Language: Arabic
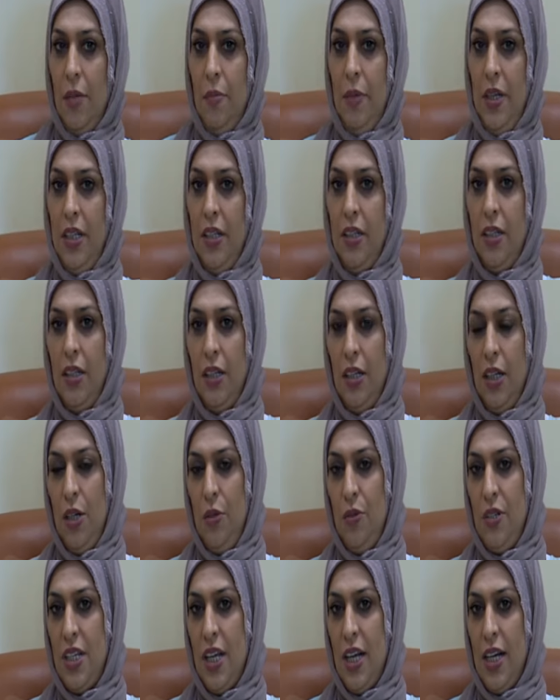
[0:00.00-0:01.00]
طبعا
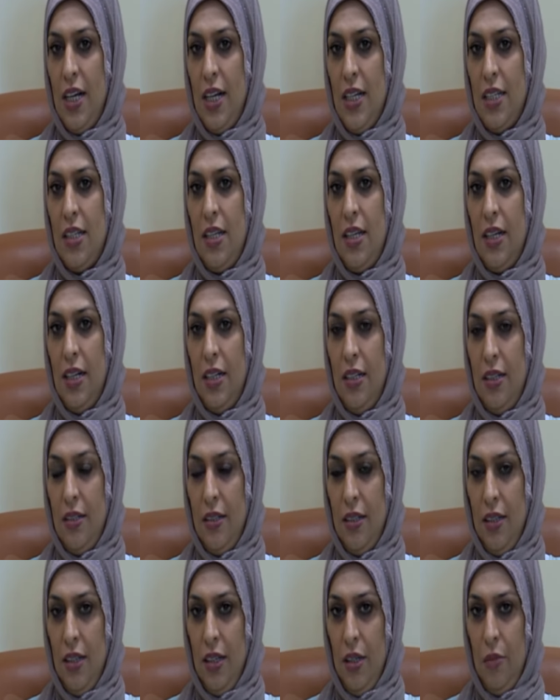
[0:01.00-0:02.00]
الوزارة
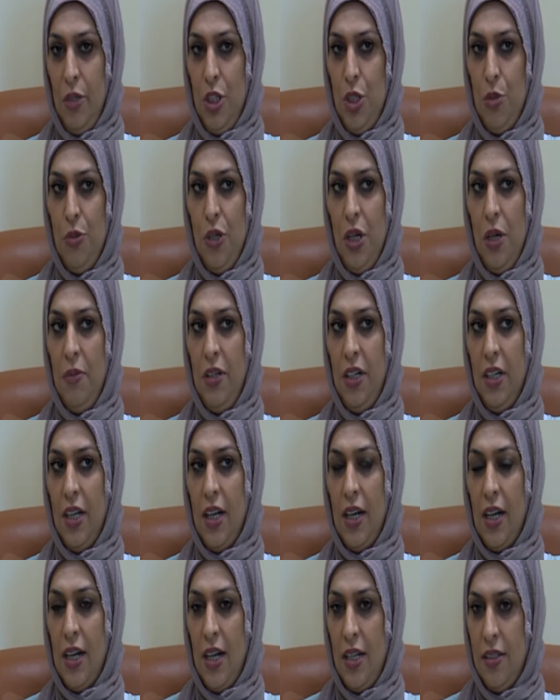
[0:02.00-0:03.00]
أصدرت مجموعة من
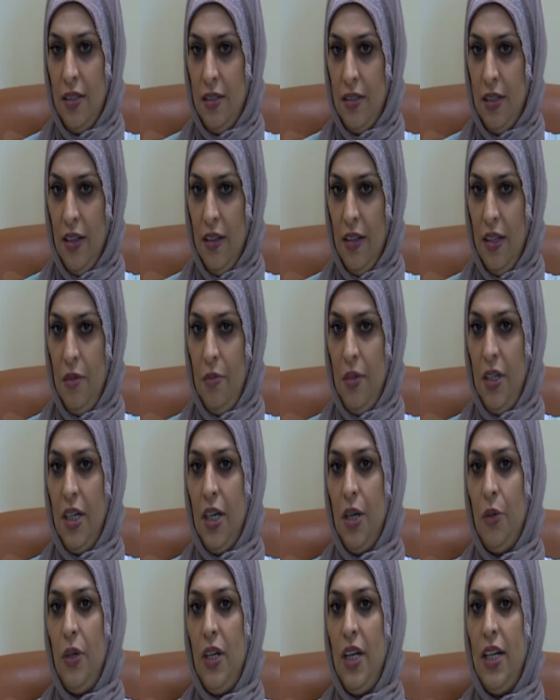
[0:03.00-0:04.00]
القرارات
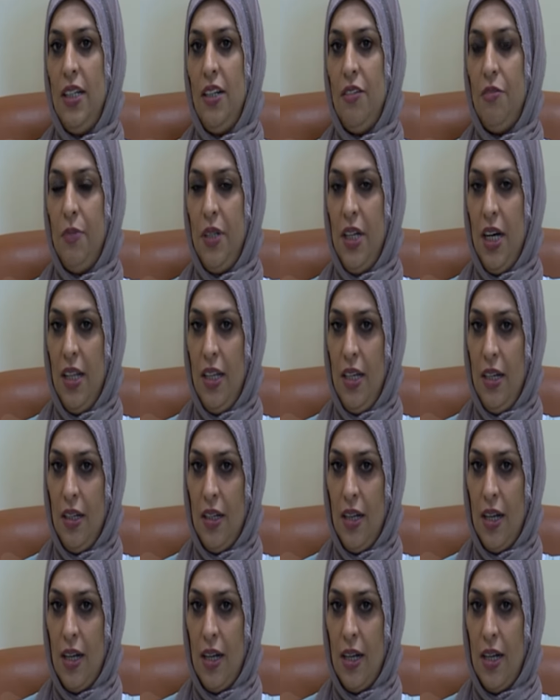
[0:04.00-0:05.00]
التنظيمية والهدف من هذه
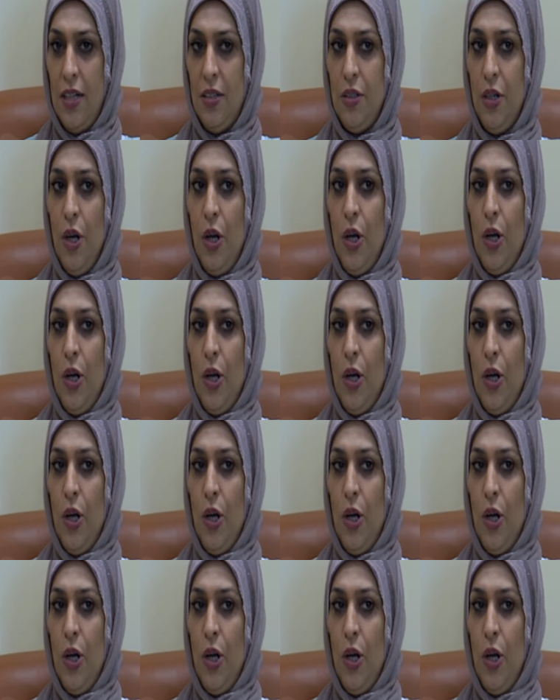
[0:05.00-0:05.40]
القرارات